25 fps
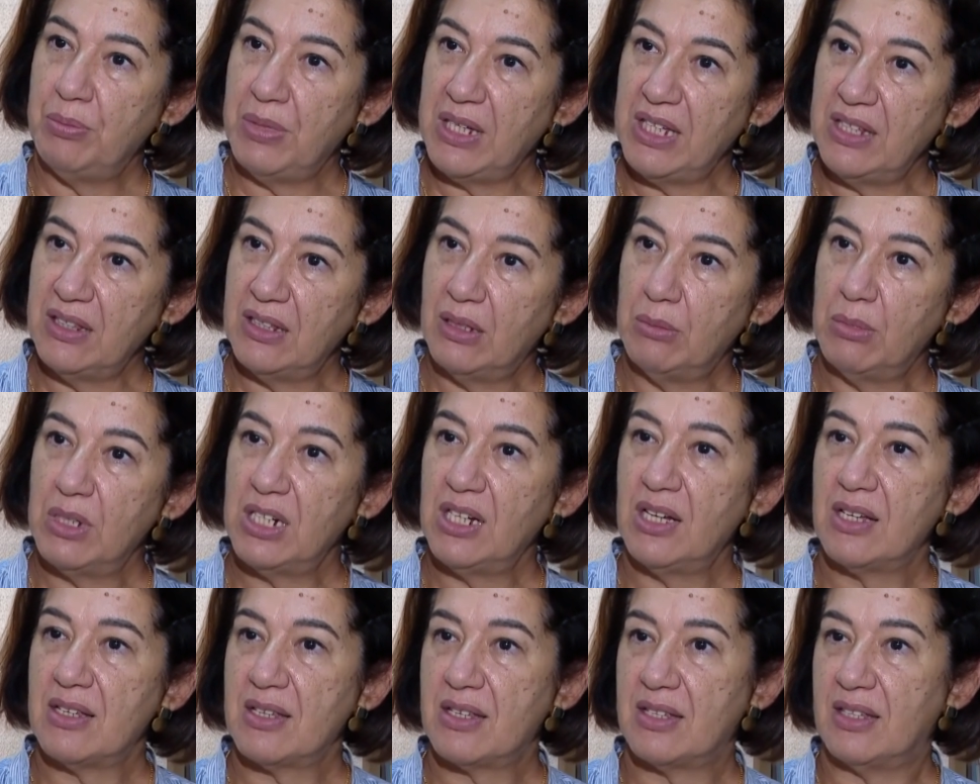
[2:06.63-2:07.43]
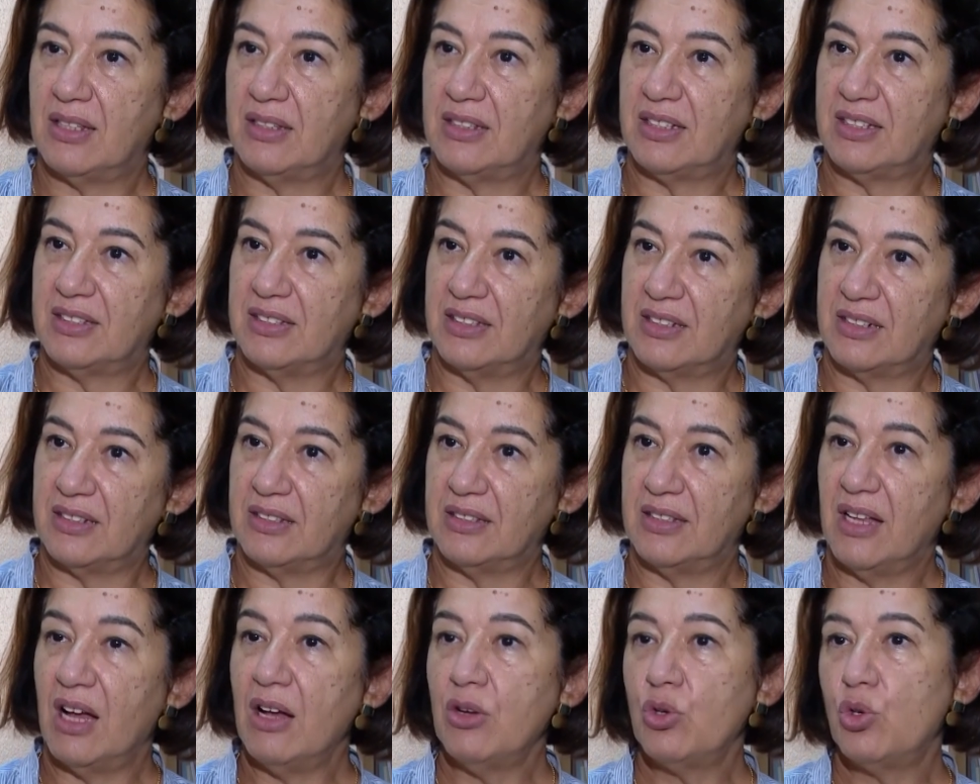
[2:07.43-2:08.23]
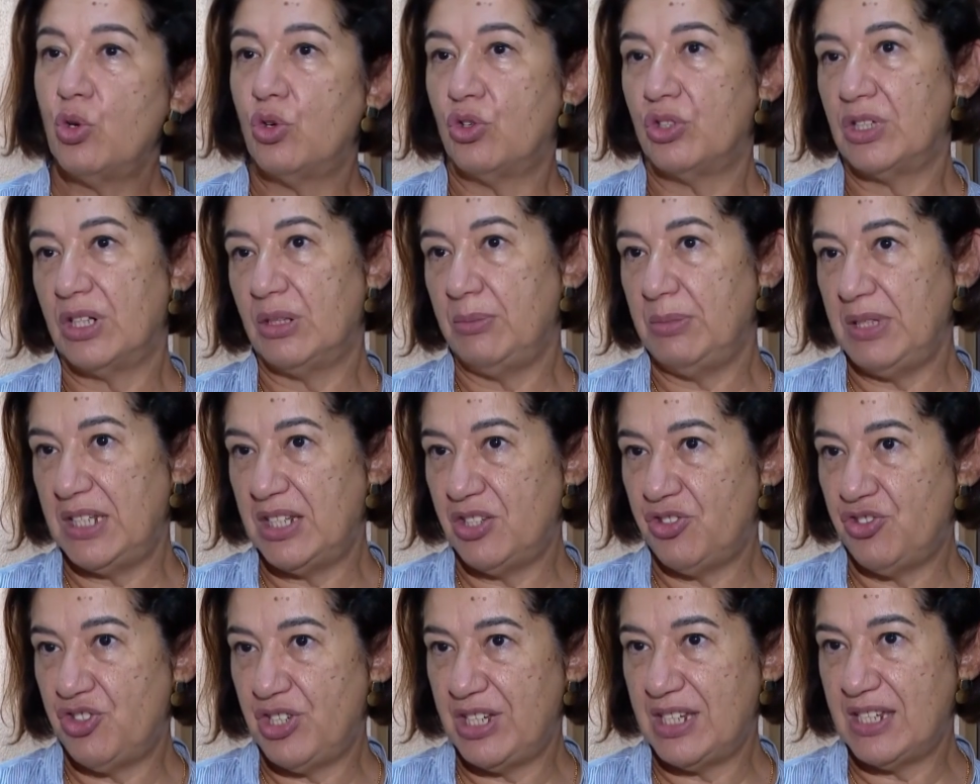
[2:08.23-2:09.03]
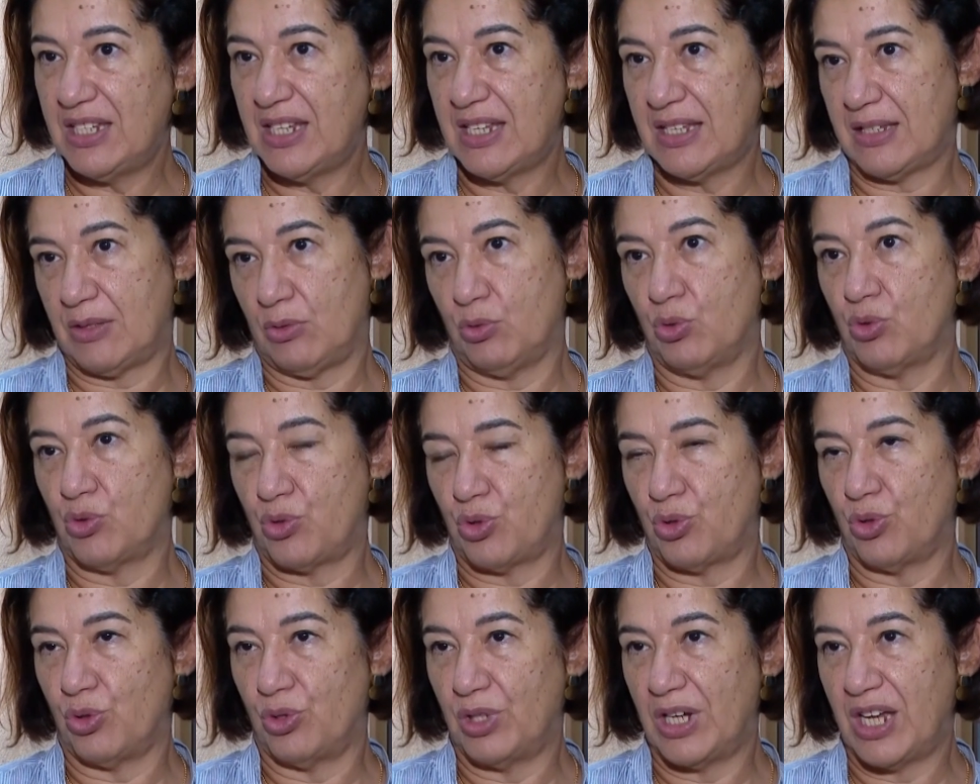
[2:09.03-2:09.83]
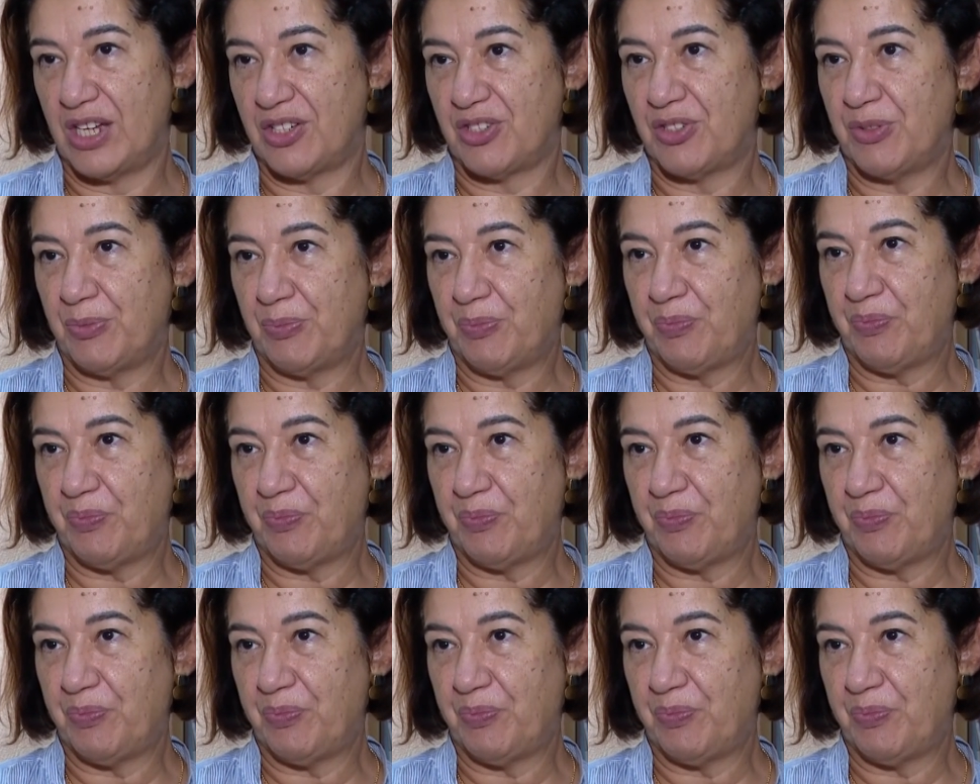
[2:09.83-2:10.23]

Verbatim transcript: beyin damarı hastalıklarından korunabileceğiniz unsurlar.